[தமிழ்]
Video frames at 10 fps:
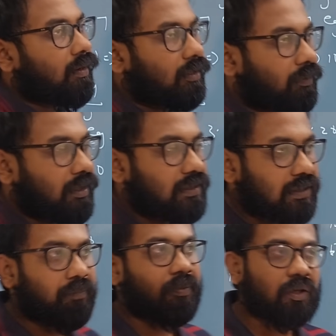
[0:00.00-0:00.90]
அதுக்கப்புறம்
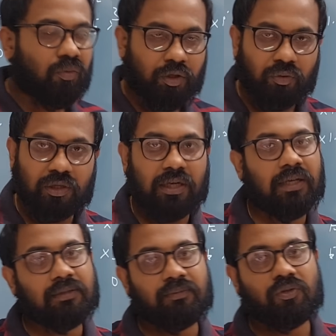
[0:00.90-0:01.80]
எக்ஸாம்பிளில் குட்டி குட்டி
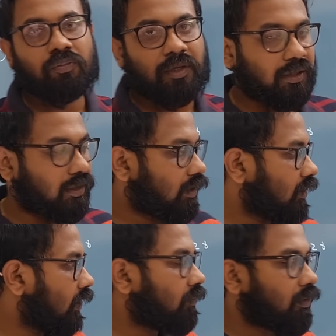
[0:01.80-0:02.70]
எல்லா சம்ஸும் பார்த்தீங்கன்னா நல்ல
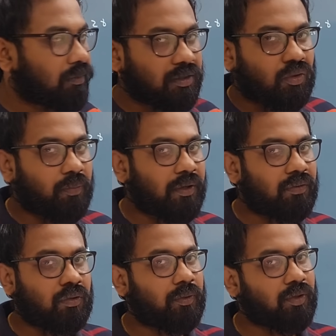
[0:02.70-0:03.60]
தீரம் நம்பர் டுவெல்
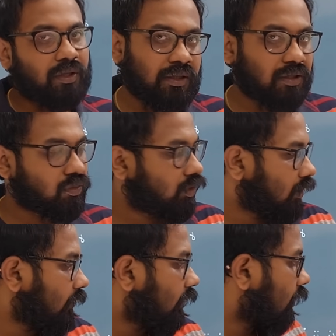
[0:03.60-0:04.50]
பாயிண்ட் ஒன் டுவெல் பாயிண்ட் நேற்று
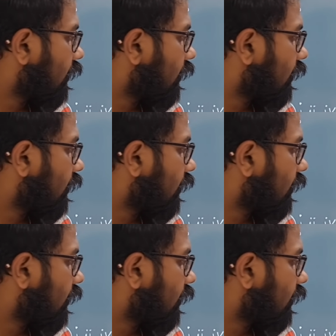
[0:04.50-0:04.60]
சொல்லிட்டேன்